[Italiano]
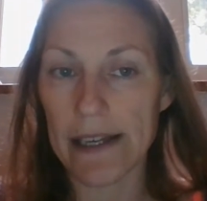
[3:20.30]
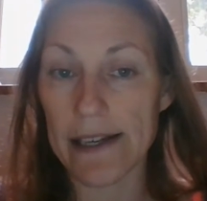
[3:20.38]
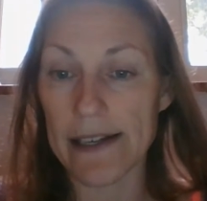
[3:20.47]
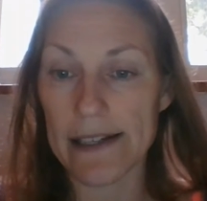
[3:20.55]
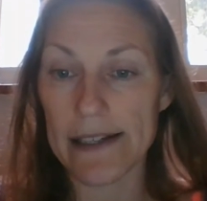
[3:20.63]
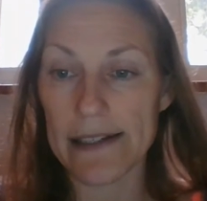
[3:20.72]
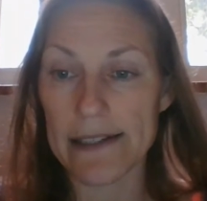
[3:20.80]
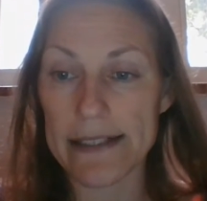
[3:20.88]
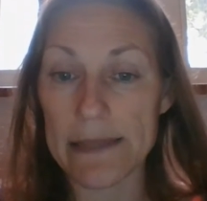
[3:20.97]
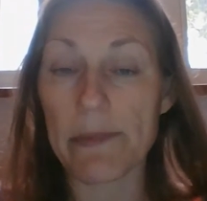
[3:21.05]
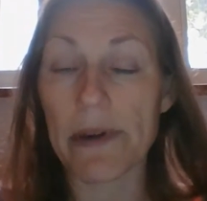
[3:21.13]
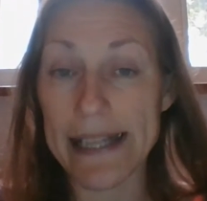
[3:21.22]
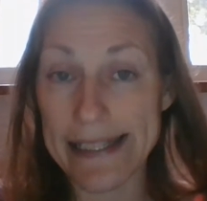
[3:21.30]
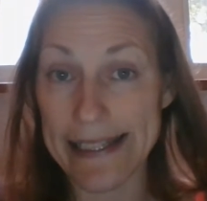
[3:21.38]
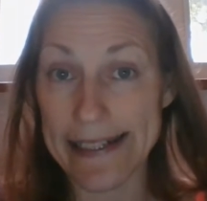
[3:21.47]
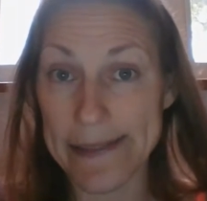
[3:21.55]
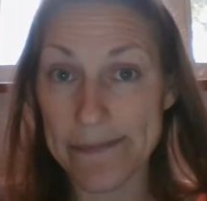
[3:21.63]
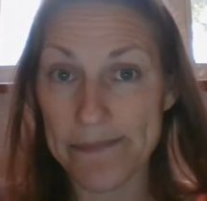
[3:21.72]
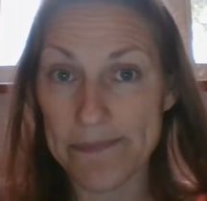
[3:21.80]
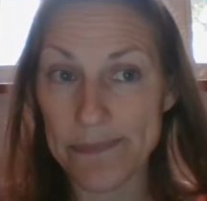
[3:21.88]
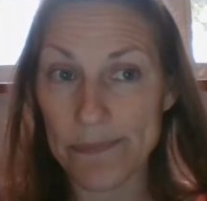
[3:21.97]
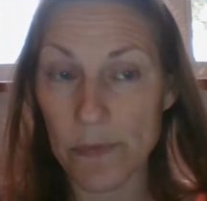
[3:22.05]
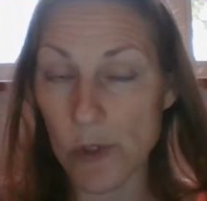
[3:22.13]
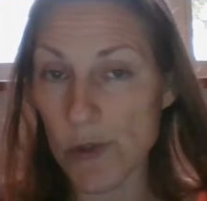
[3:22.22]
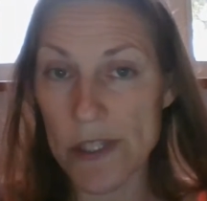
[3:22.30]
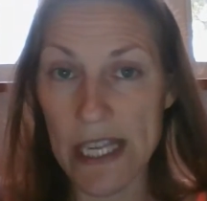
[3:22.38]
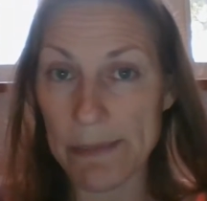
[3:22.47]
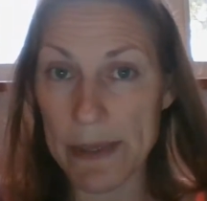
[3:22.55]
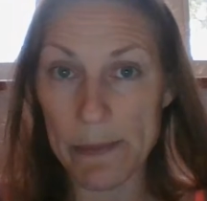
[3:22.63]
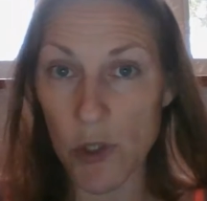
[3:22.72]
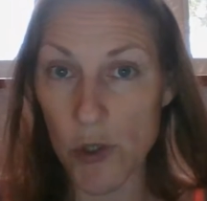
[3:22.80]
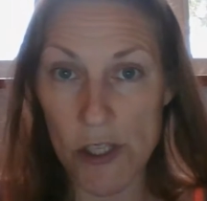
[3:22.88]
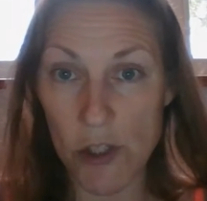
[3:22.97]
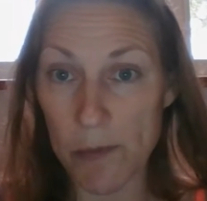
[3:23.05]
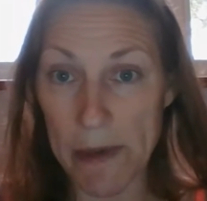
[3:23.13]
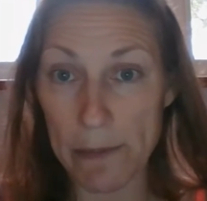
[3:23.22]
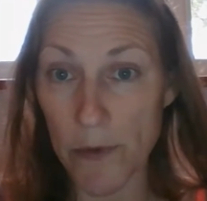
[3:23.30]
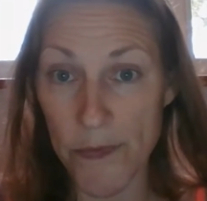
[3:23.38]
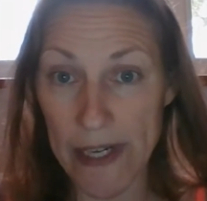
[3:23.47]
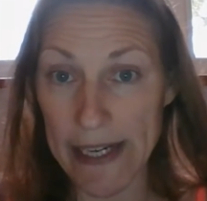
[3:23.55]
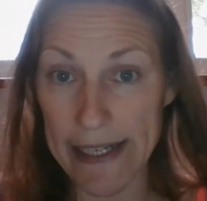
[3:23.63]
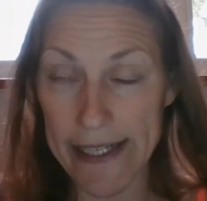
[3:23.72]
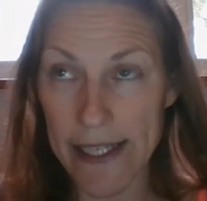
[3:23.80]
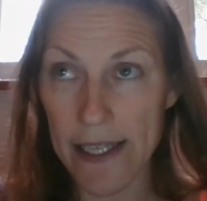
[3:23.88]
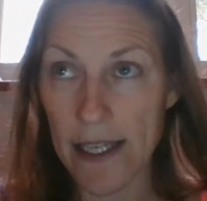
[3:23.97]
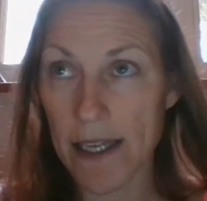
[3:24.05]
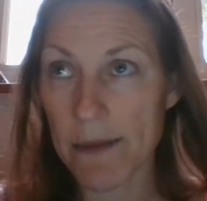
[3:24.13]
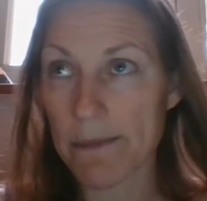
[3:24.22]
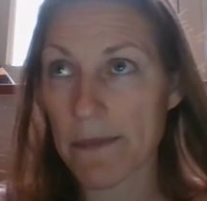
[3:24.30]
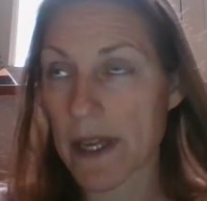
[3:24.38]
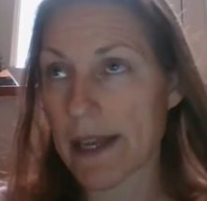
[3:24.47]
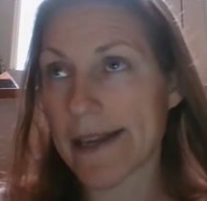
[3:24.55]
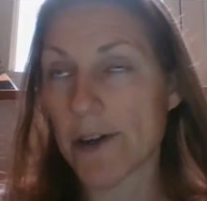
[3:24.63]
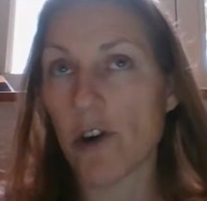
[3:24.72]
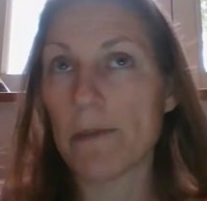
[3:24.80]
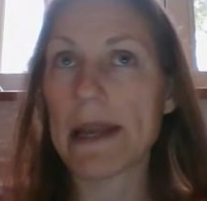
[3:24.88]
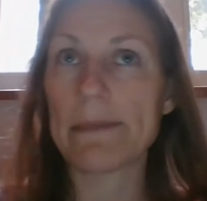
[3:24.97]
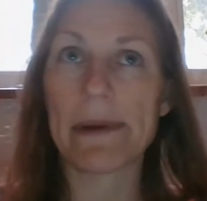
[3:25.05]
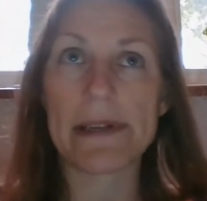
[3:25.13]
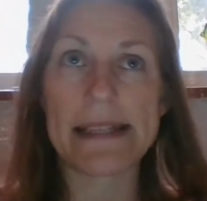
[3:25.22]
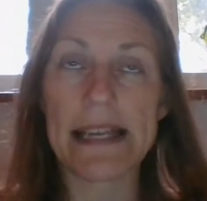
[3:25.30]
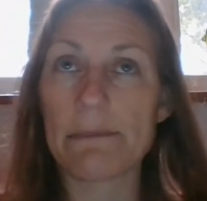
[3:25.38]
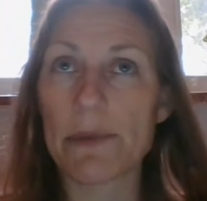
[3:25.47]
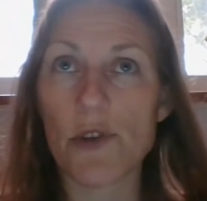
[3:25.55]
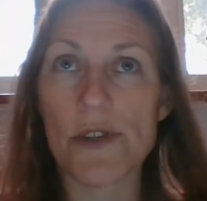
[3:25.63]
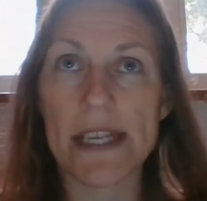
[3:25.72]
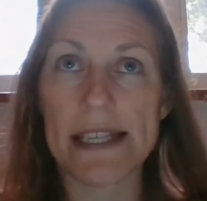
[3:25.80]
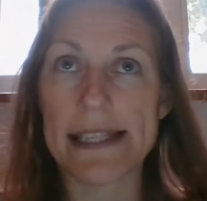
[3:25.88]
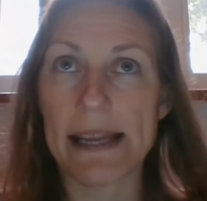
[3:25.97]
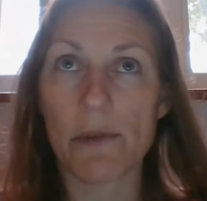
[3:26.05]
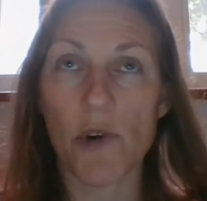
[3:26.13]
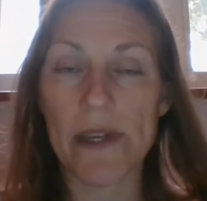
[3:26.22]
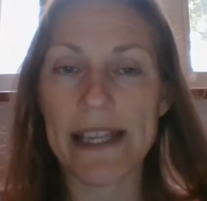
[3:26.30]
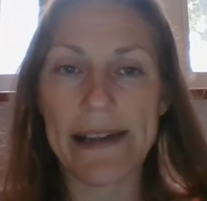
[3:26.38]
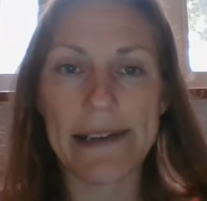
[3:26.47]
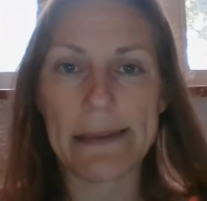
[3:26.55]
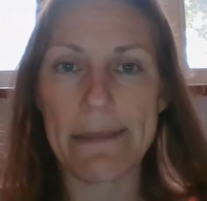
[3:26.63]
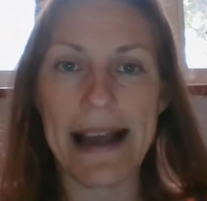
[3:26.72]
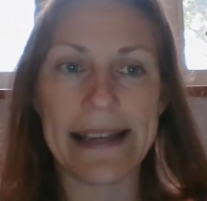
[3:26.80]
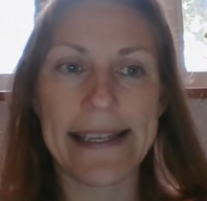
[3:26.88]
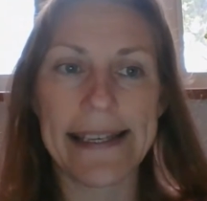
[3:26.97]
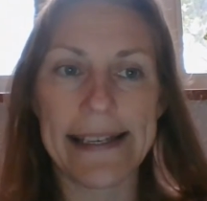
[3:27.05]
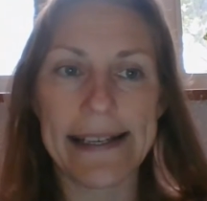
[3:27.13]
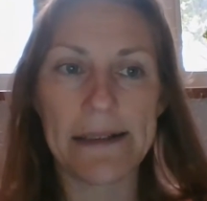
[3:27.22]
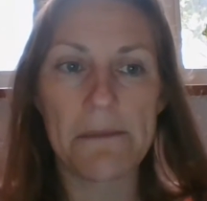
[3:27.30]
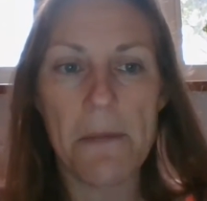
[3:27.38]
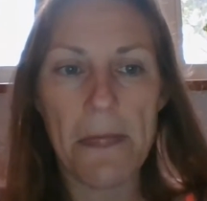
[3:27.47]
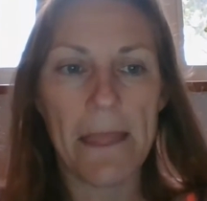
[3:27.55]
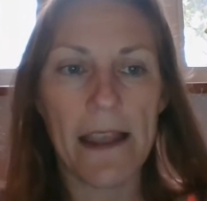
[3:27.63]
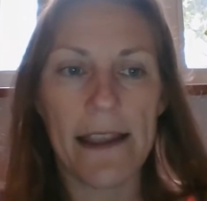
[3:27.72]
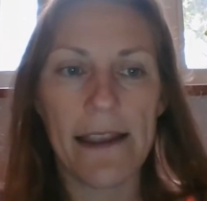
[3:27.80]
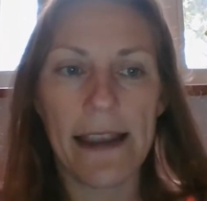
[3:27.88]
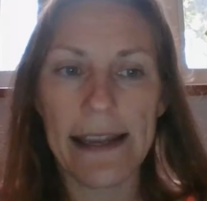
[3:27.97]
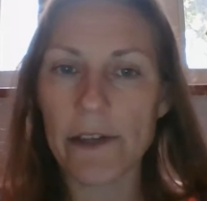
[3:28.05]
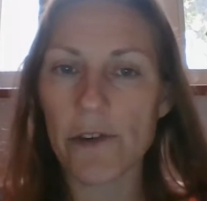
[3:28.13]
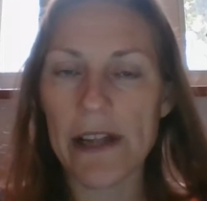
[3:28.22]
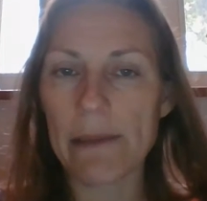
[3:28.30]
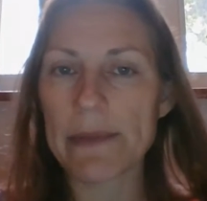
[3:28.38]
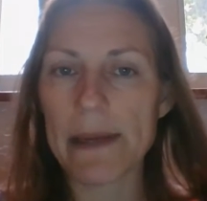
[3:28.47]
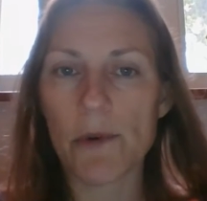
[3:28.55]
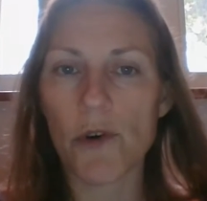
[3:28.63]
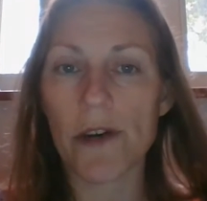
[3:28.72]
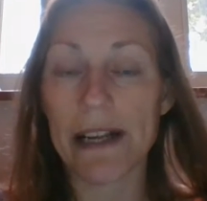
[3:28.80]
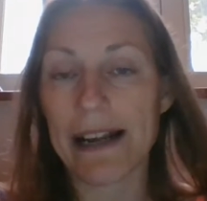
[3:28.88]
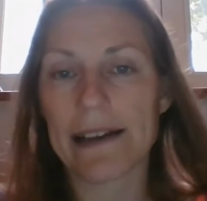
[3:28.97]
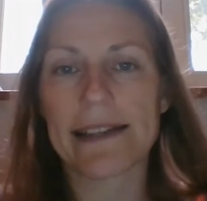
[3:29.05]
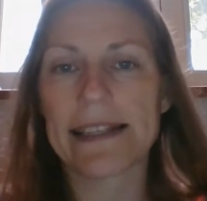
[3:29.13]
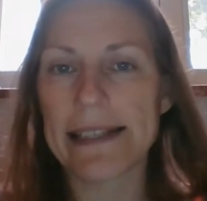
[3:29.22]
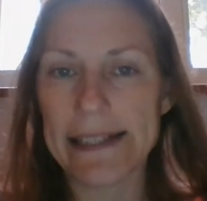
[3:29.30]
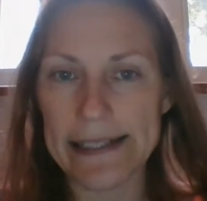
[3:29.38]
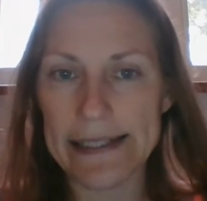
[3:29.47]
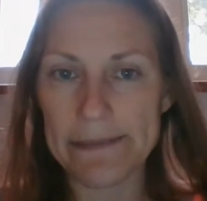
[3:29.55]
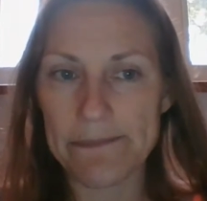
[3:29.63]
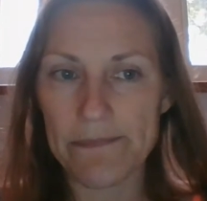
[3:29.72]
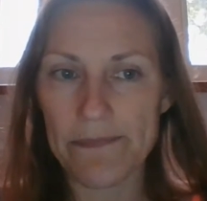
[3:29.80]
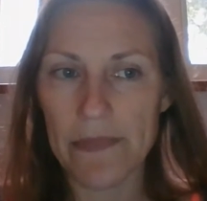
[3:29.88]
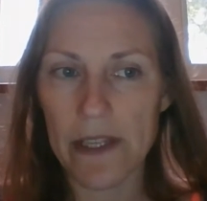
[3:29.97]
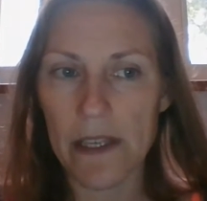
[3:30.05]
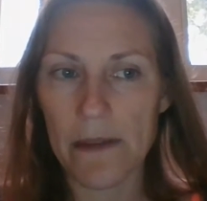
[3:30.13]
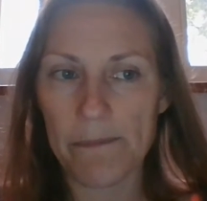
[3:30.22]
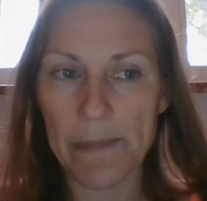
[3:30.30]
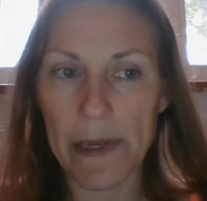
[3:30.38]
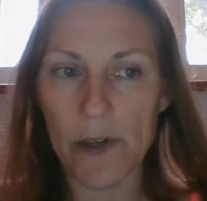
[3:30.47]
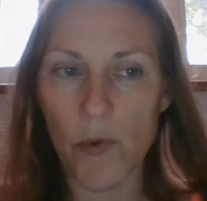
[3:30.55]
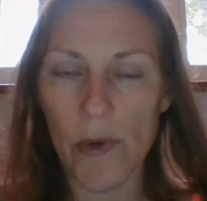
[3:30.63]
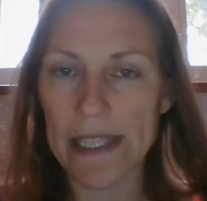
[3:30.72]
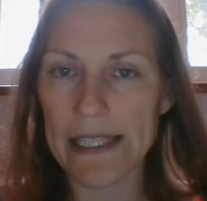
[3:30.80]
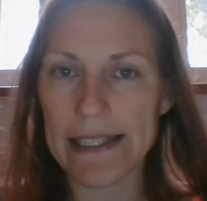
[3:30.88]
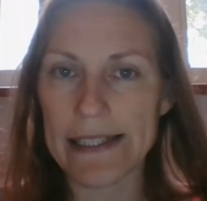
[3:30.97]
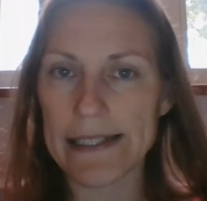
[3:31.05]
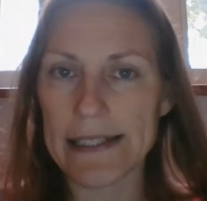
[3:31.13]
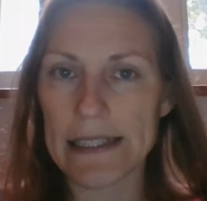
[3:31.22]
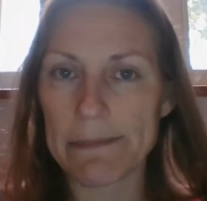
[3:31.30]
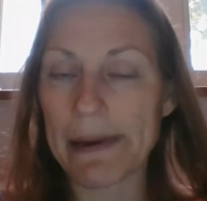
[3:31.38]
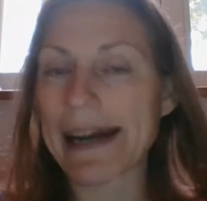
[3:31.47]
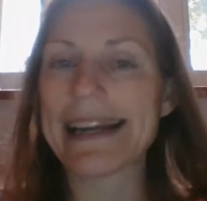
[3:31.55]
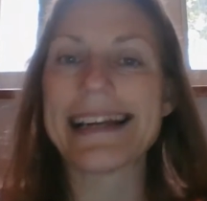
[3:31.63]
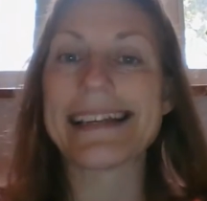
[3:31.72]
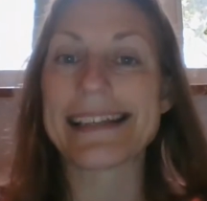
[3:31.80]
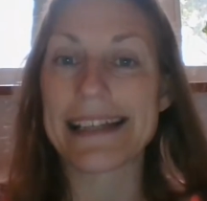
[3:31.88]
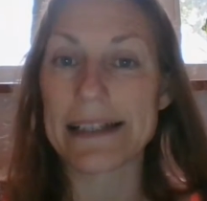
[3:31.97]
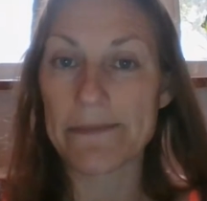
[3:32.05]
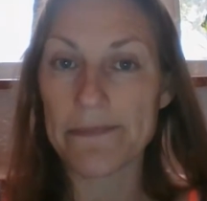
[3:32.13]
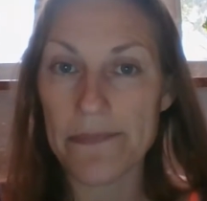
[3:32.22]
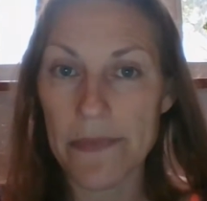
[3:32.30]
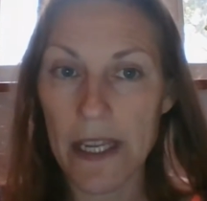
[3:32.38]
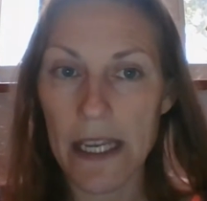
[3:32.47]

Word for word: uh, di prendere, non sappiamo cosa dobbiamo fare. È come per esempio se stiamo guidando la macchina e non abbiamo una cartina per quel eh, paese,